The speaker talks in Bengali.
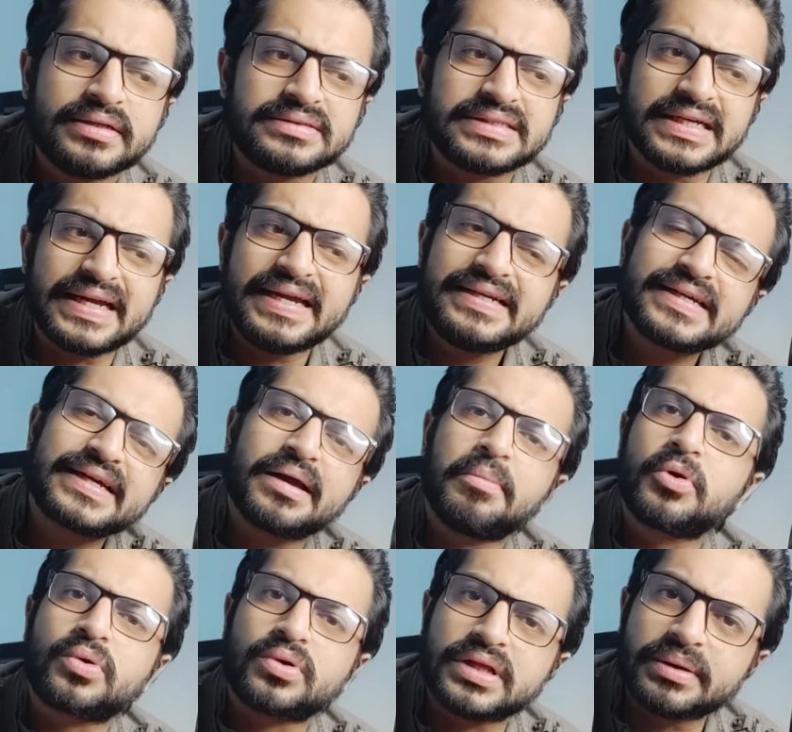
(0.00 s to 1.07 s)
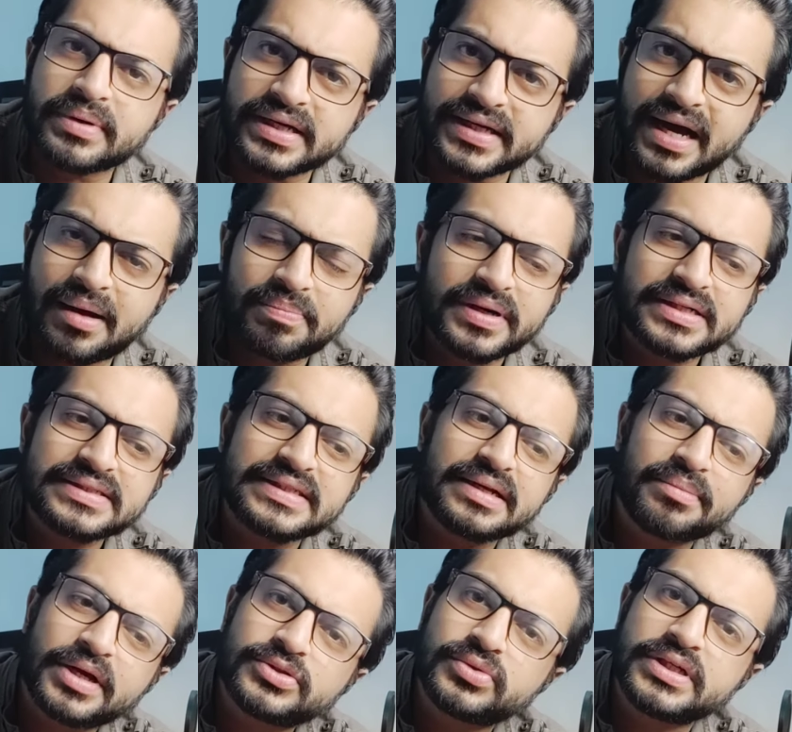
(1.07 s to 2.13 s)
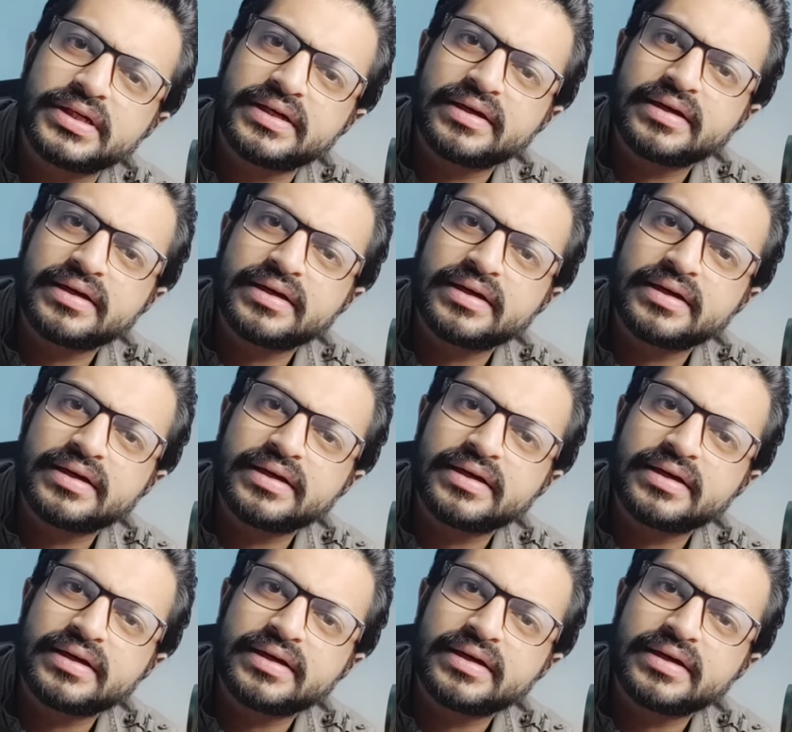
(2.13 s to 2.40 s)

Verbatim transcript: যে এইটা কেমন কথা ভাই আপনার সিনেমায় যদি